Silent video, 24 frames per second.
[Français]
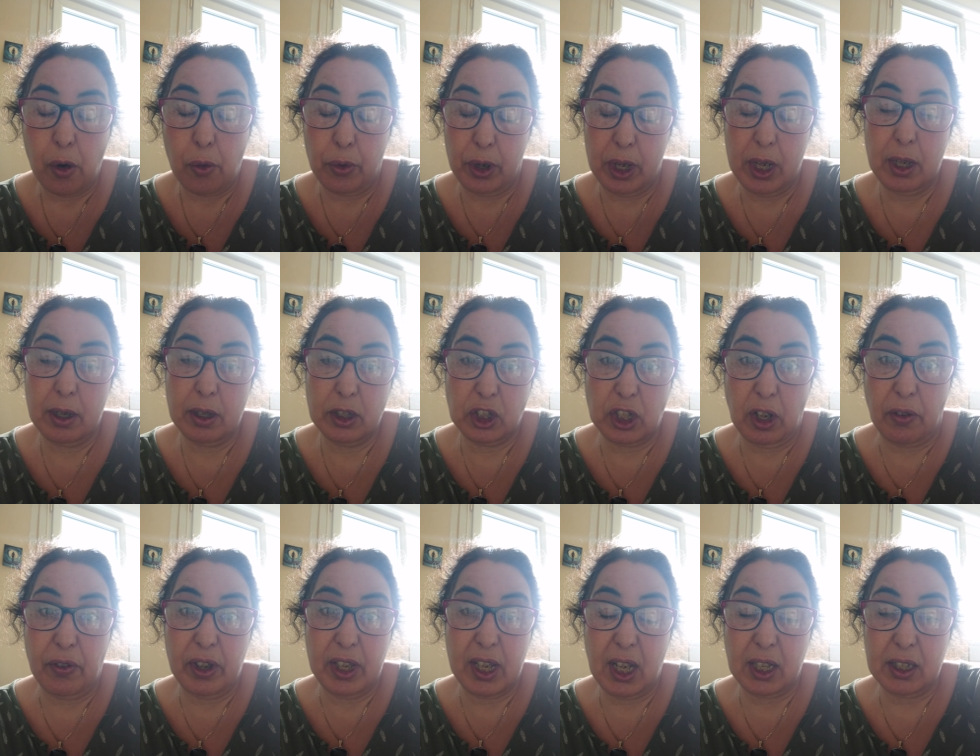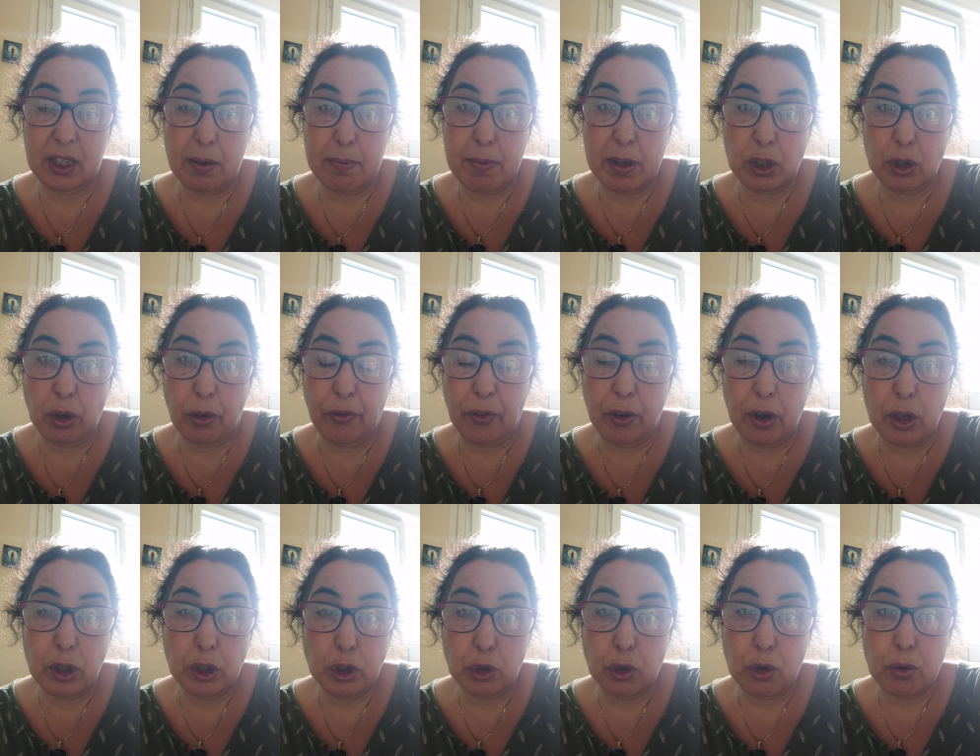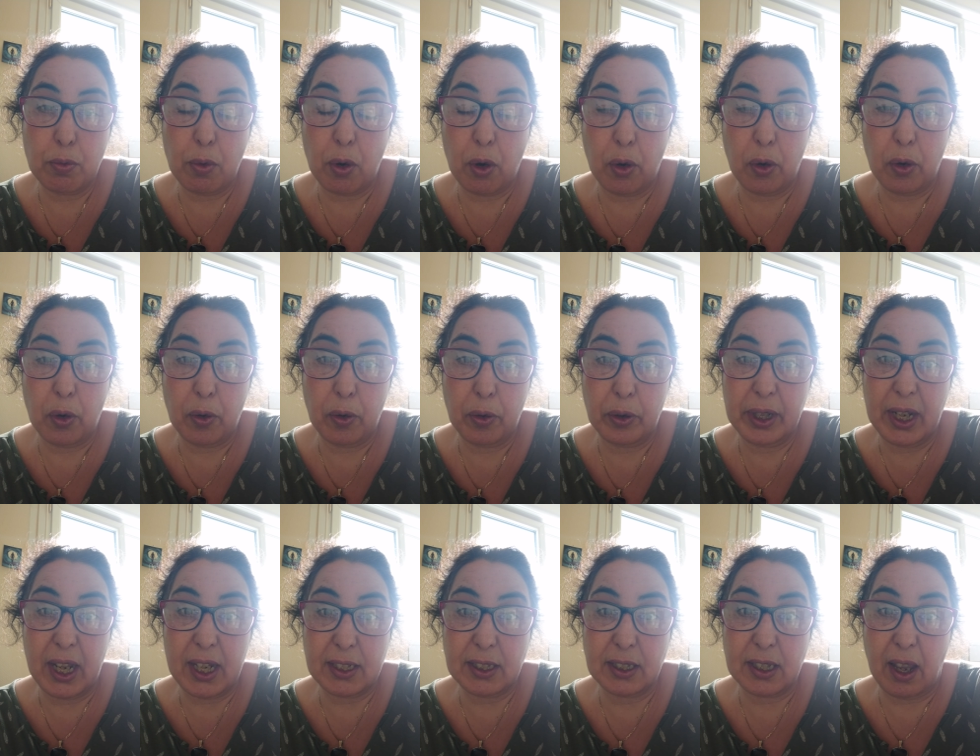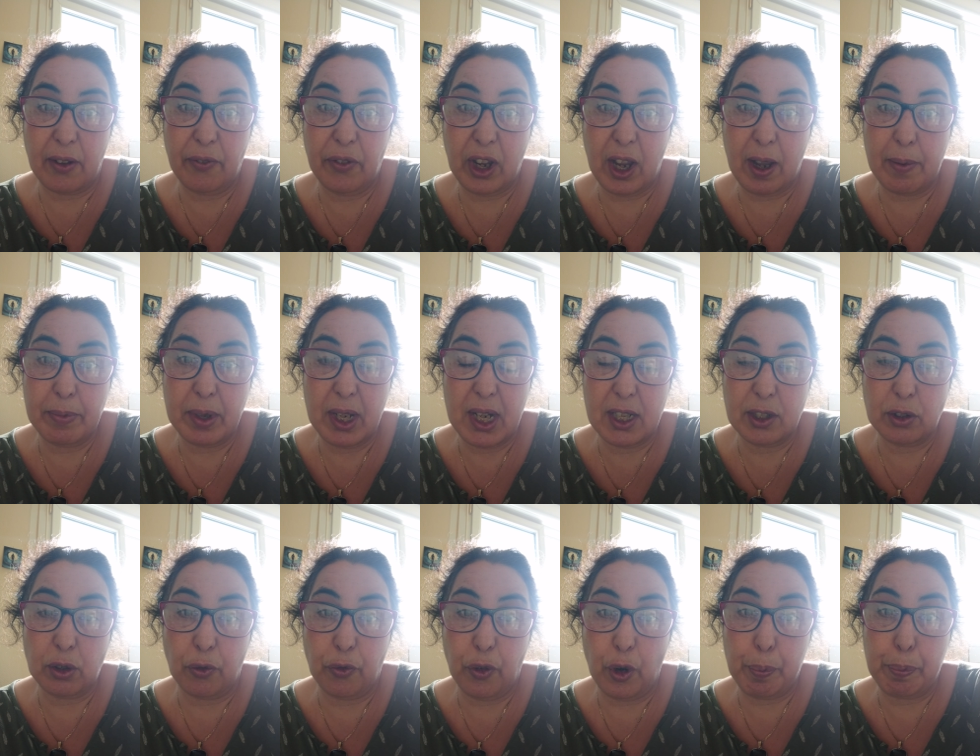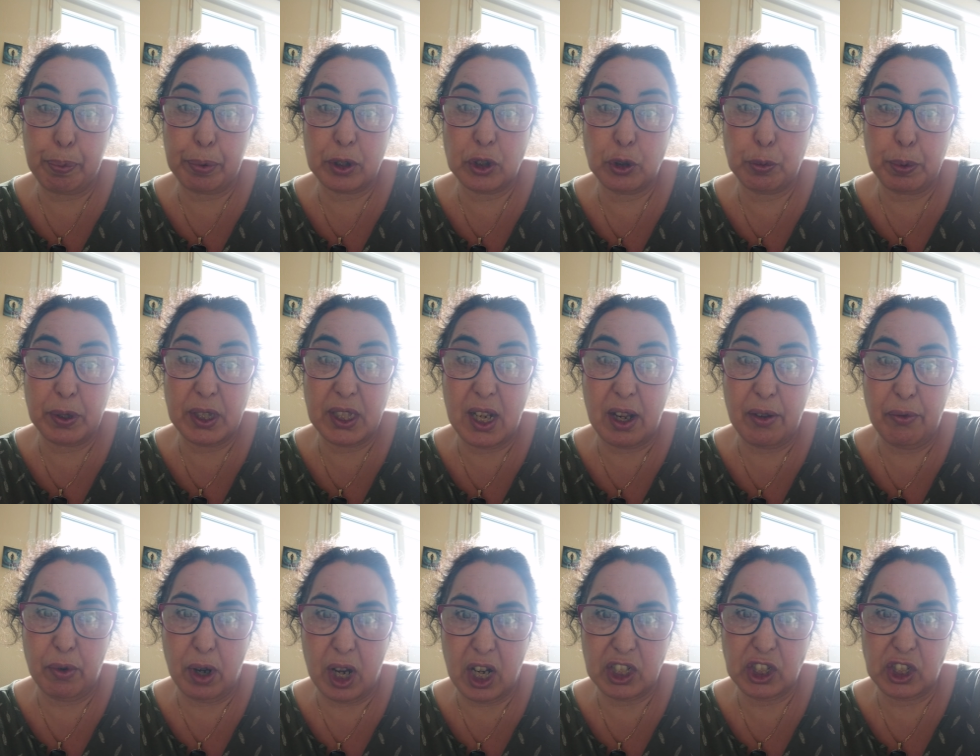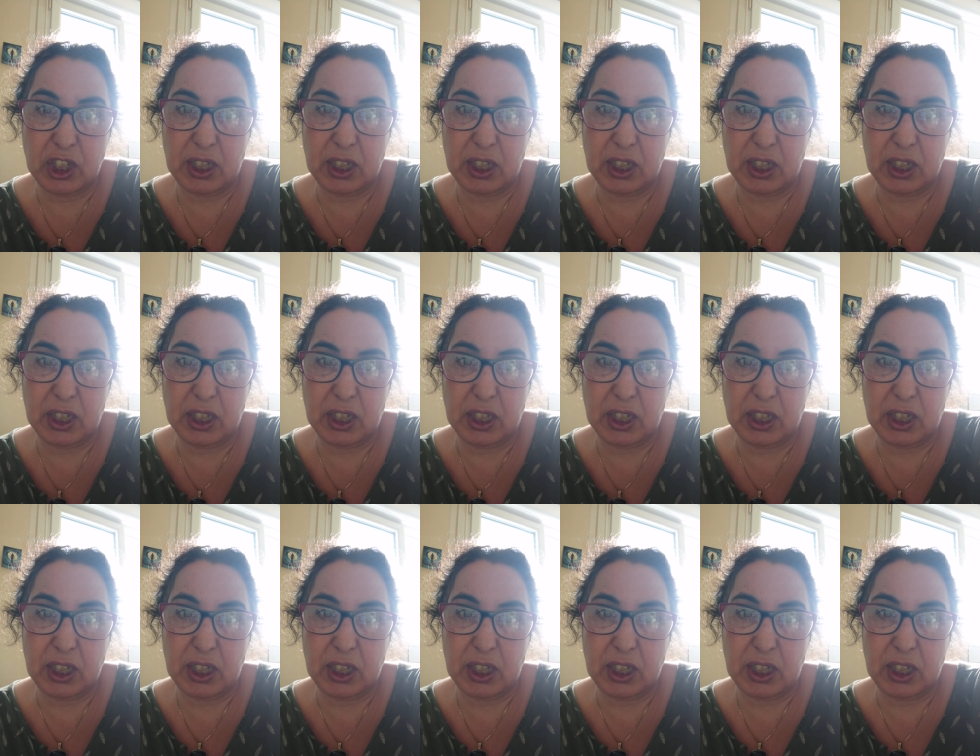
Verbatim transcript: Oui, j'avais gardé mes enfants le jour où mon ex avait ramené les enfants pour que je puisse les voir.